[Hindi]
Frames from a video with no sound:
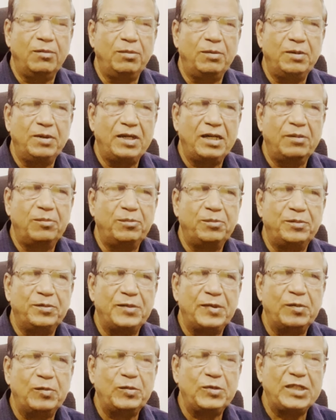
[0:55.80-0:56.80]
अब आप
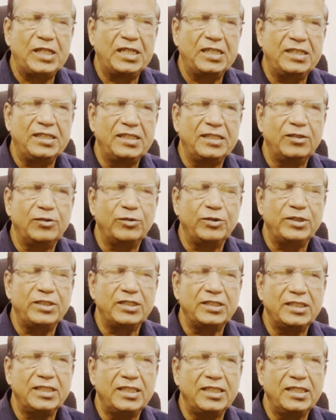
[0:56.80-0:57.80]
हम जानने की
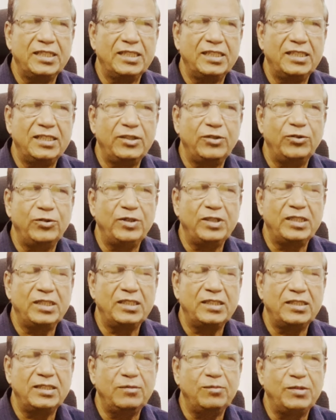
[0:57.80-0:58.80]
कोशिश करेंगे कि यूरिक
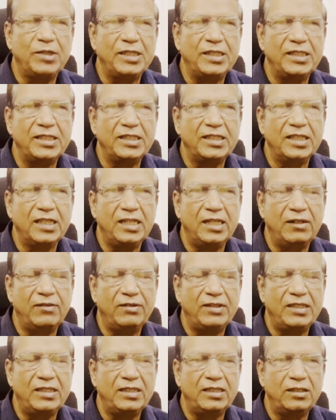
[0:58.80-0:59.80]
एसिड बढ़ने के
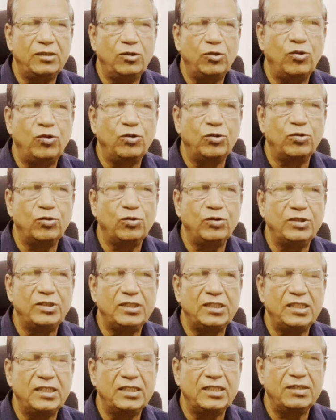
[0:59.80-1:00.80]
अलावा और कौन
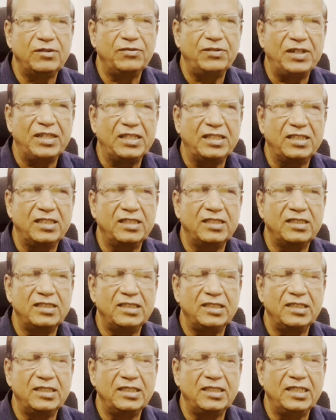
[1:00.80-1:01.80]
से ऐसे फैक्टर्स
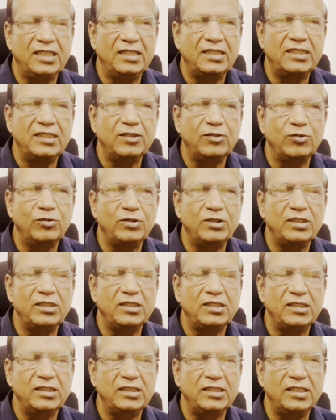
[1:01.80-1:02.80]
हैं ऐसी कौन
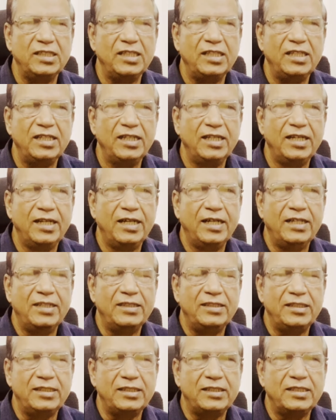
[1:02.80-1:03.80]
सी चीज़ें हैं
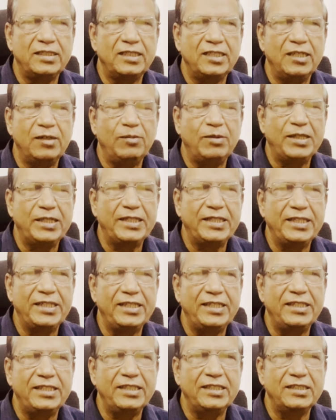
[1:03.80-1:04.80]
जिससे हमारे
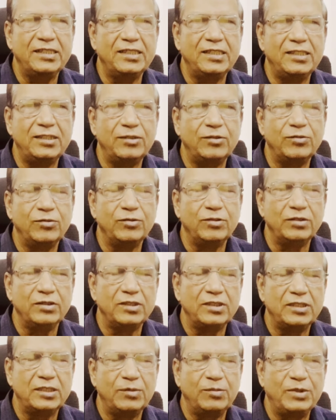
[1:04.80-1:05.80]
एड़ी के दर्द को
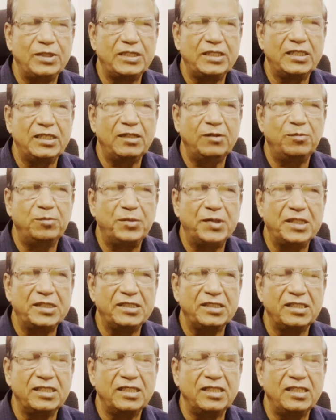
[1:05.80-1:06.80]
समस्या बढ़
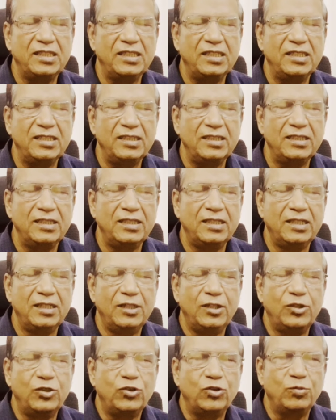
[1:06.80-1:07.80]
सकती है
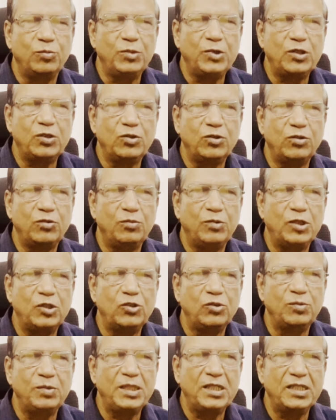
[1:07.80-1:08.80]
तो मित्रों
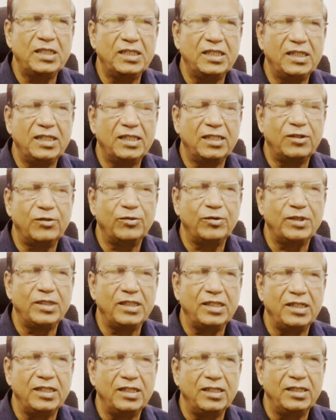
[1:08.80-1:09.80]
मधुमेह के अगर
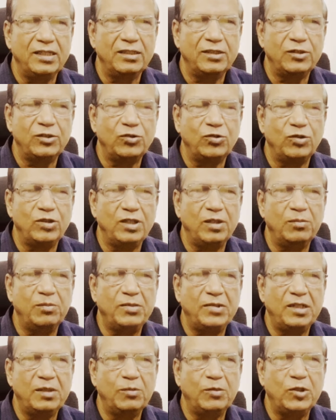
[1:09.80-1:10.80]
रोगी हैं तो उन्हें
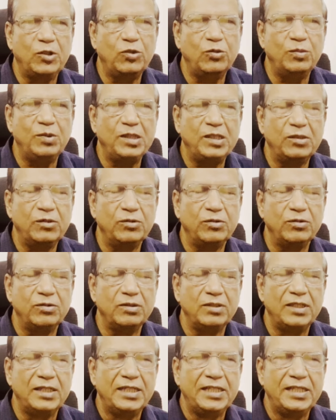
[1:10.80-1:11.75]
अपना मधुमेह को